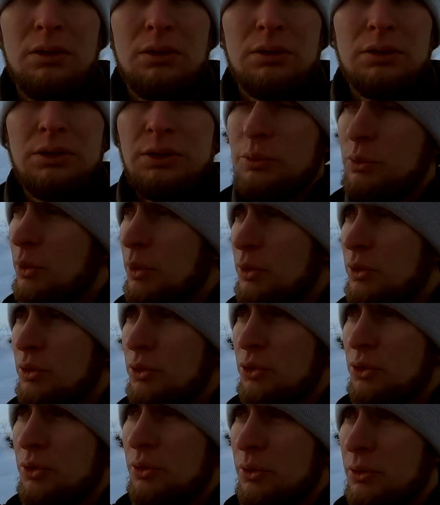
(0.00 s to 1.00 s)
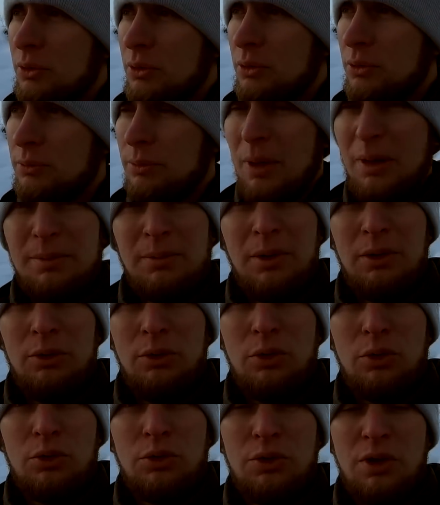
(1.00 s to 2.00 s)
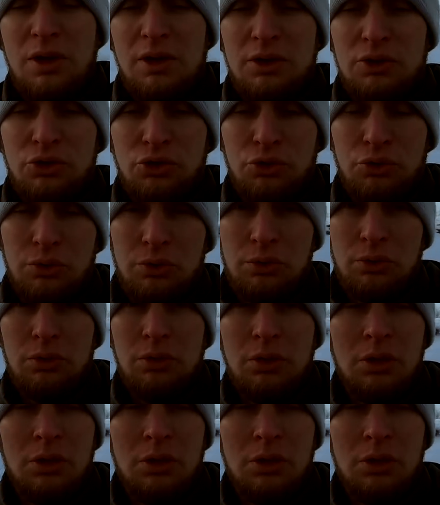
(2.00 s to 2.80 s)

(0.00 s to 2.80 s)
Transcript: Сегодняшнюю поймал окуня и щуку.